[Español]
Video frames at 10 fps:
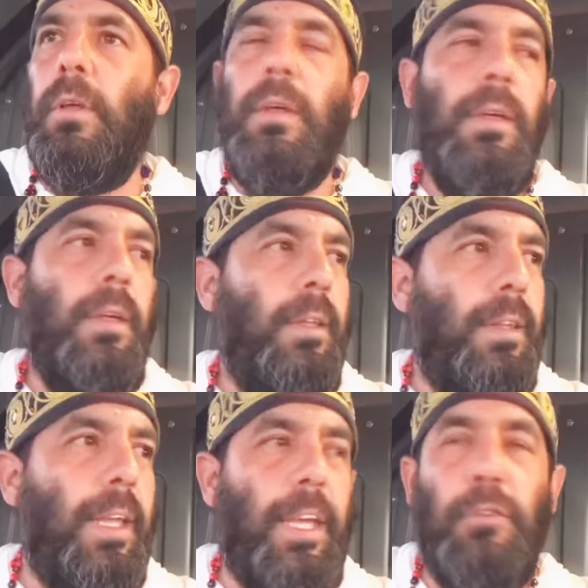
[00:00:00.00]
de que
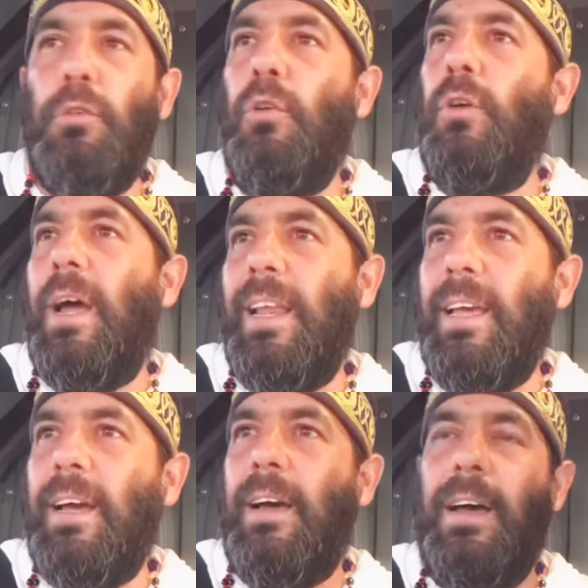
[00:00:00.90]
eso es lo que aleja
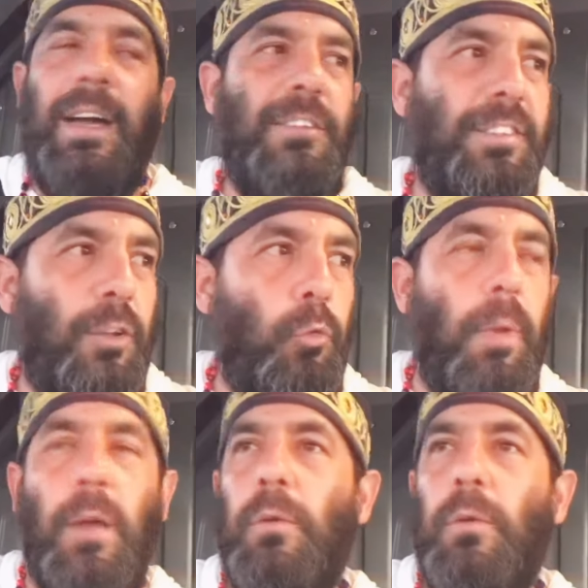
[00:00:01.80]
al ser humano